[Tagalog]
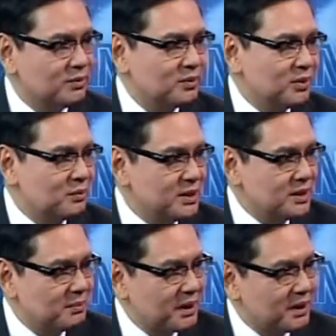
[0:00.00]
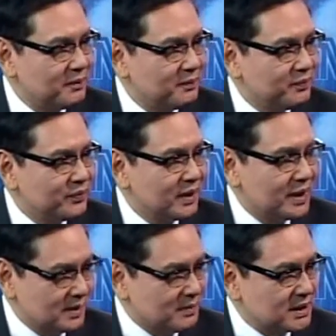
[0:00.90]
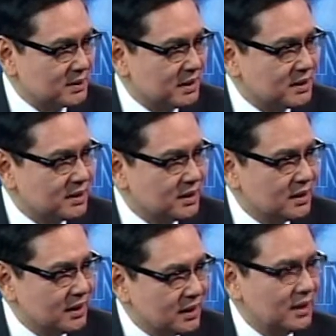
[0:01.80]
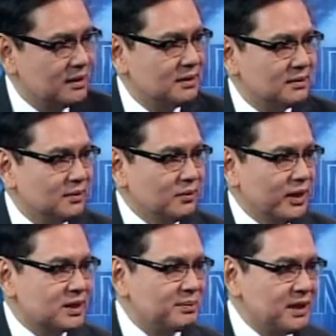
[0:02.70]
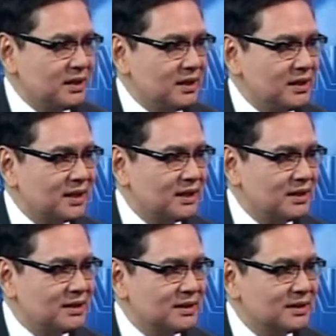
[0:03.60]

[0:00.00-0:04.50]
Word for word: to the, the principal the masterminds. as the masterminds. And then, we expedite the entire case.